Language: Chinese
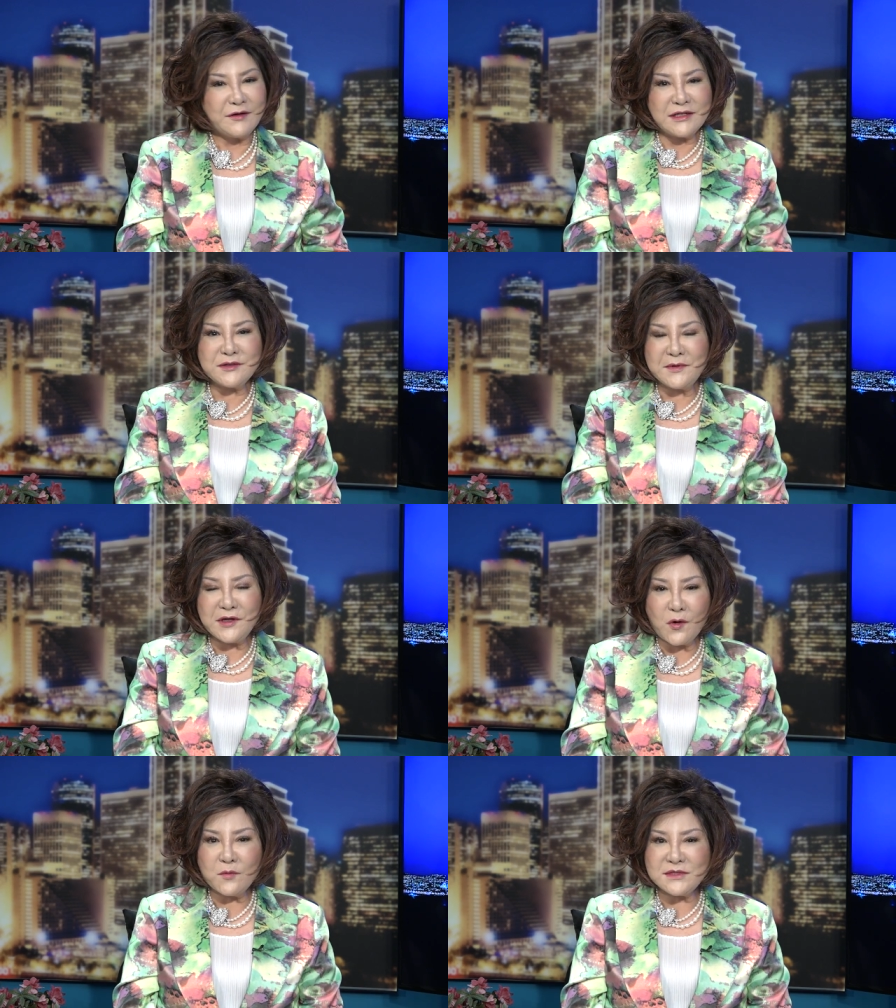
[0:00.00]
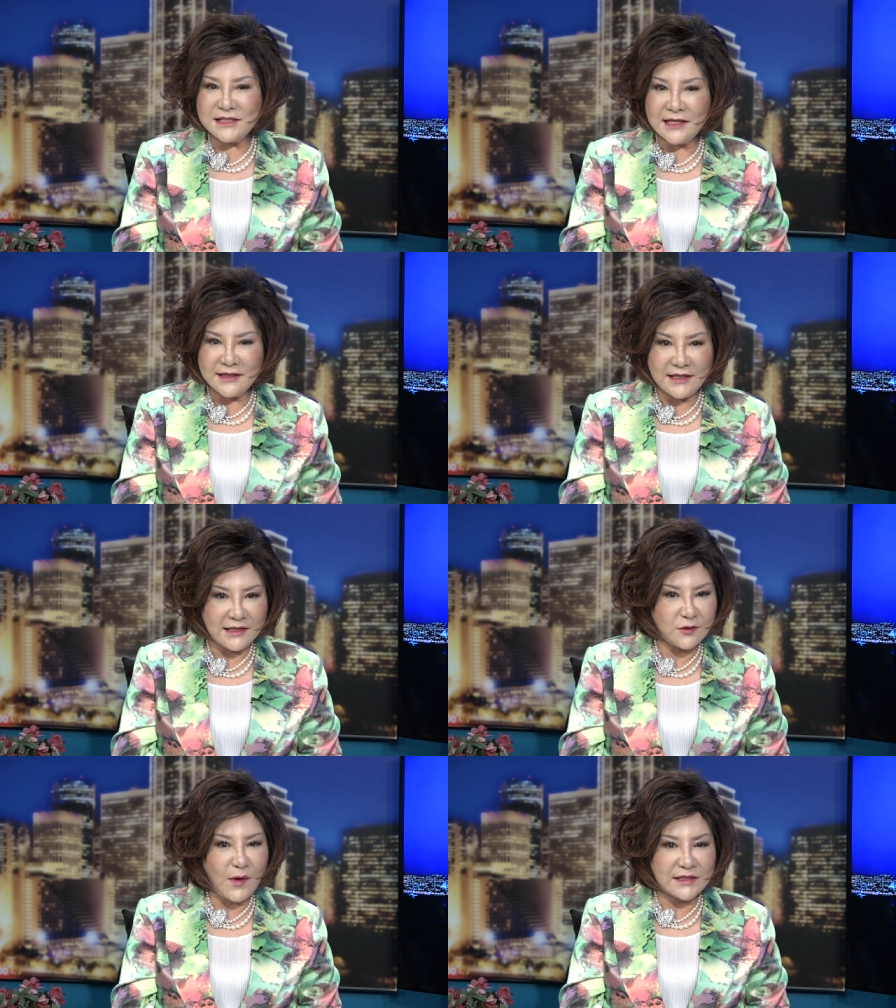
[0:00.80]
观众朋友，我们今天第
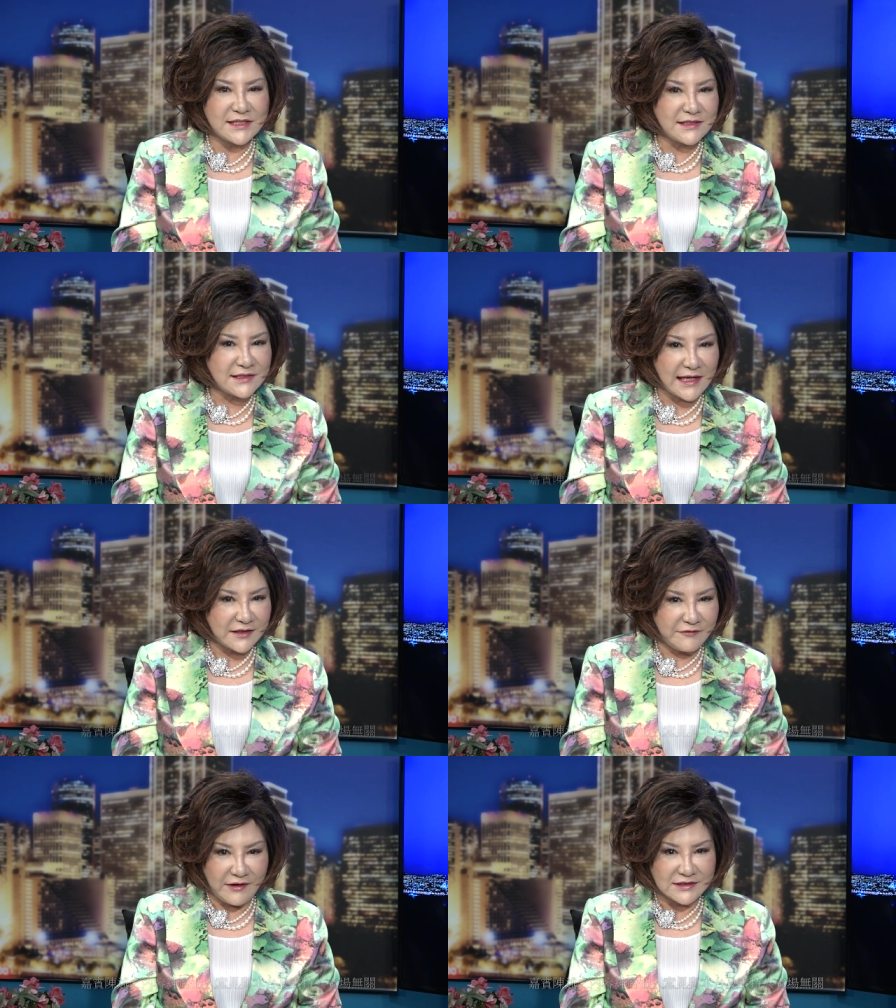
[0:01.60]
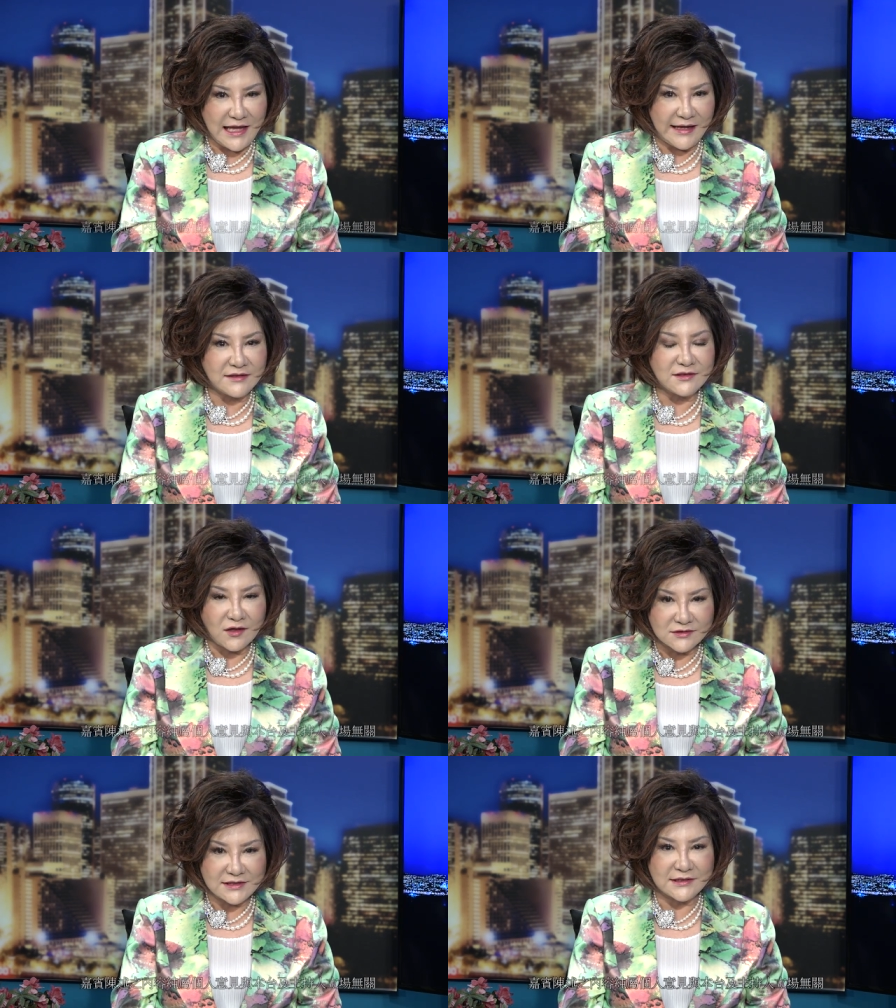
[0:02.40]
一段精彩的访谈
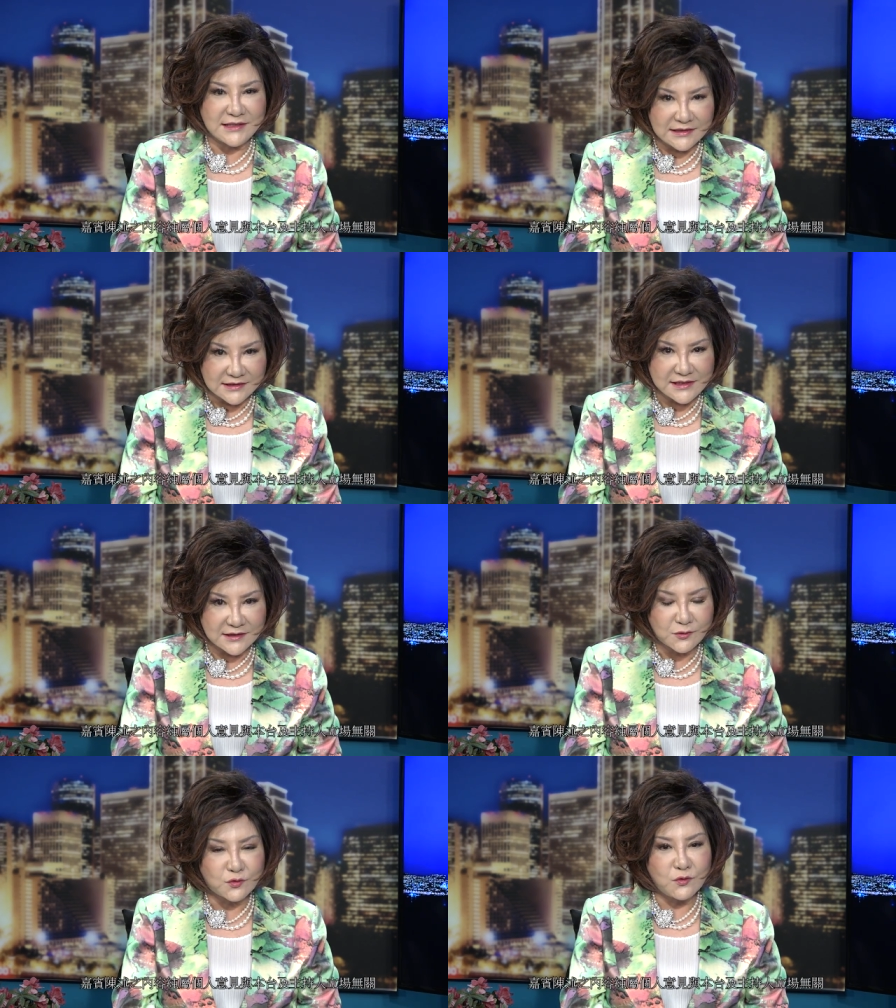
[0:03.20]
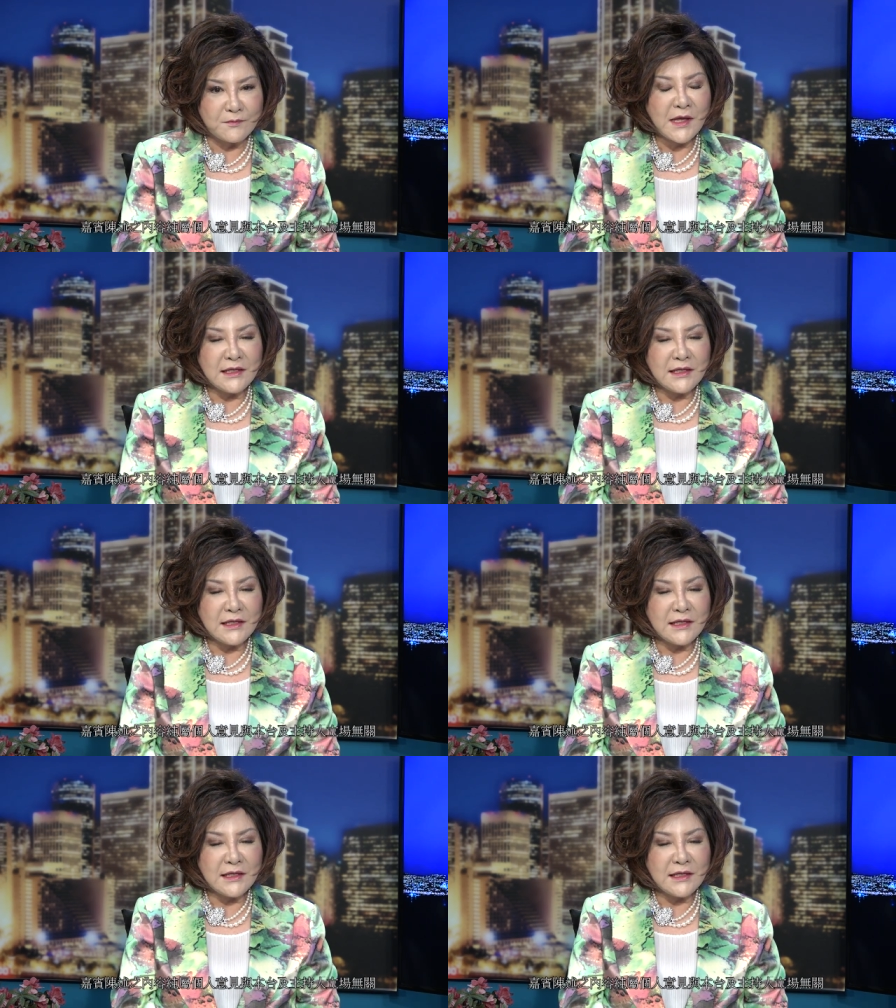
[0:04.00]
到此暂时结束。